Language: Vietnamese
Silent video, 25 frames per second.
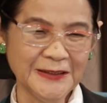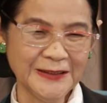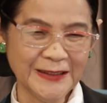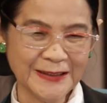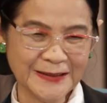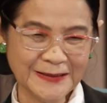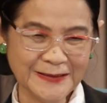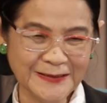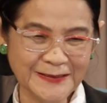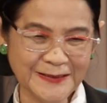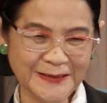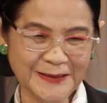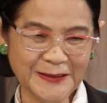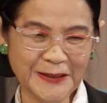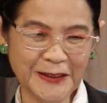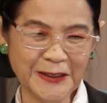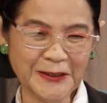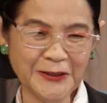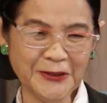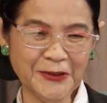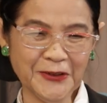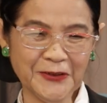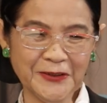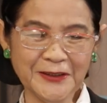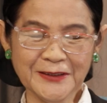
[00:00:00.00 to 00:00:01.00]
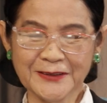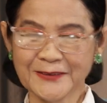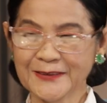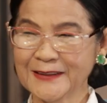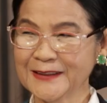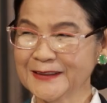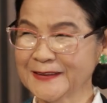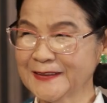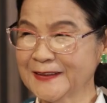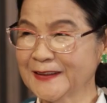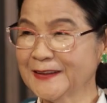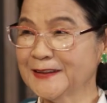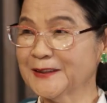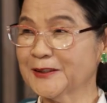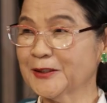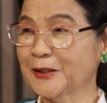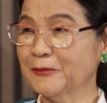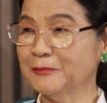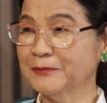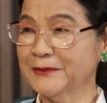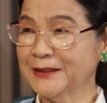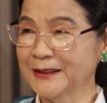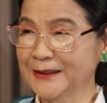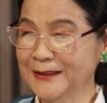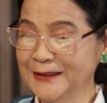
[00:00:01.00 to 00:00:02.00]
Dạ thưa anh nói tôi hết sức là
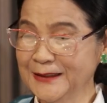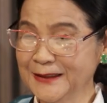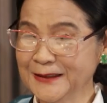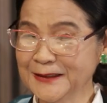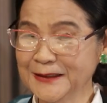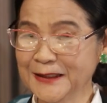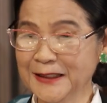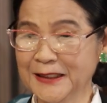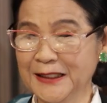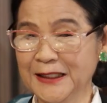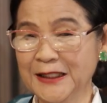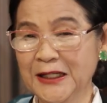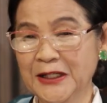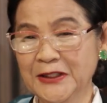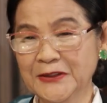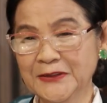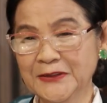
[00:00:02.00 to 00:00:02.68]
đồng tình anh à